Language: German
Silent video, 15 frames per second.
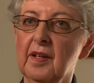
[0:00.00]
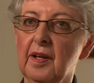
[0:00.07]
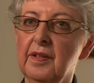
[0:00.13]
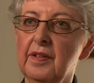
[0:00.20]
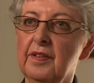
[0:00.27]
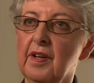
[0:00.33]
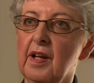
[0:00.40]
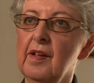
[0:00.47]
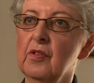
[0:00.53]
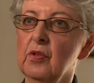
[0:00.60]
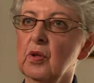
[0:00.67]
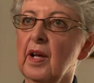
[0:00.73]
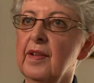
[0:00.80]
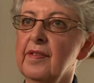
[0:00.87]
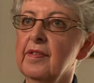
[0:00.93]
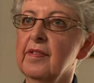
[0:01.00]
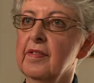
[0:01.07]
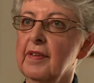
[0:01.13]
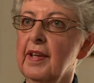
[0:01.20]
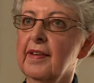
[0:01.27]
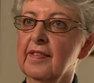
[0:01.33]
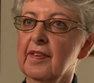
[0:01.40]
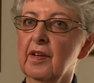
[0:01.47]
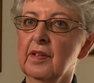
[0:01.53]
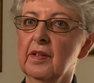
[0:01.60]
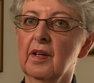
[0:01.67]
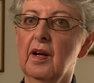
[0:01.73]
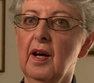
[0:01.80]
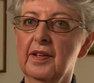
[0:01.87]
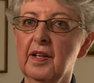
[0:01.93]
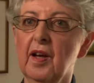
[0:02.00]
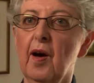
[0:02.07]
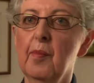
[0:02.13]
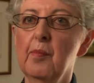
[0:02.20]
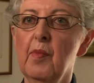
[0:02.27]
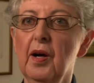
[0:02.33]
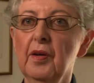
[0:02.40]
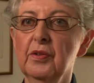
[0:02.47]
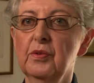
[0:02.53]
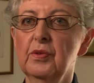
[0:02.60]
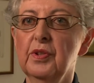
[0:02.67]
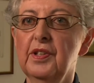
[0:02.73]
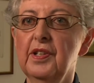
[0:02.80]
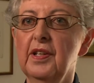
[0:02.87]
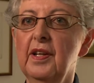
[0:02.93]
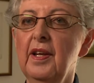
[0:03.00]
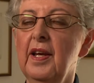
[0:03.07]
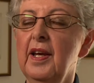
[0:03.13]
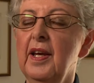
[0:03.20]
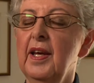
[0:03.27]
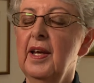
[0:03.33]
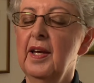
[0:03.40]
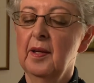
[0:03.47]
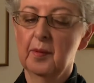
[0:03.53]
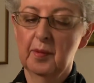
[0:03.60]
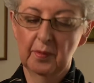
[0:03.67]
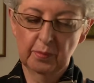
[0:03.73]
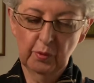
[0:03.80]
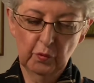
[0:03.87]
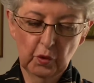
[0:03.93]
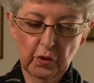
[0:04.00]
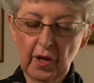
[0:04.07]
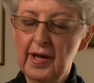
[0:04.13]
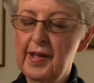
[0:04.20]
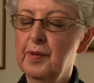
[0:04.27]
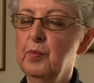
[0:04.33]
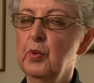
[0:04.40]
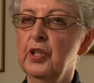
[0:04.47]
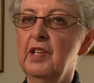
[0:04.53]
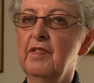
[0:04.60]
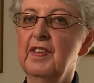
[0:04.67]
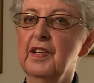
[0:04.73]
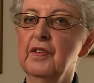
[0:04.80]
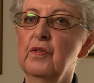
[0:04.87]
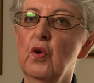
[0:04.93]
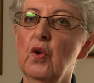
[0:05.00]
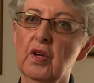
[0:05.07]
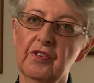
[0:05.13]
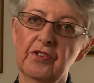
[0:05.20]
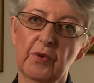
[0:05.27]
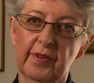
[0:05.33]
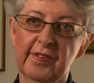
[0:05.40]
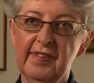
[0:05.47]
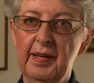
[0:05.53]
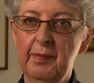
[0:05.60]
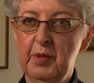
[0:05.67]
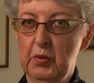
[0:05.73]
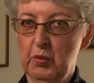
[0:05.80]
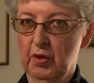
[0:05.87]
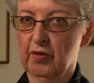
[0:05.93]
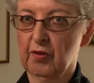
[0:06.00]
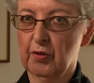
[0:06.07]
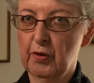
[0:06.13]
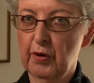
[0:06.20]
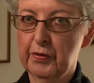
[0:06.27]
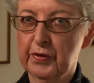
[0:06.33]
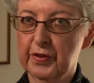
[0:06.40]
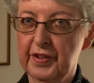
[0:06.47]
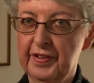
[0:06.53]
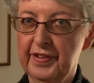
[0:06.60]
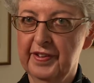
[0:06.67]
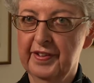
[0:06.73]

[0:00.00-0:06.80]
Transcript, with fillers: kann ich da also ganz exakte Angaben machen und die Bewohner halt motivieren, wirklich nur 10 Minuten zu lüften.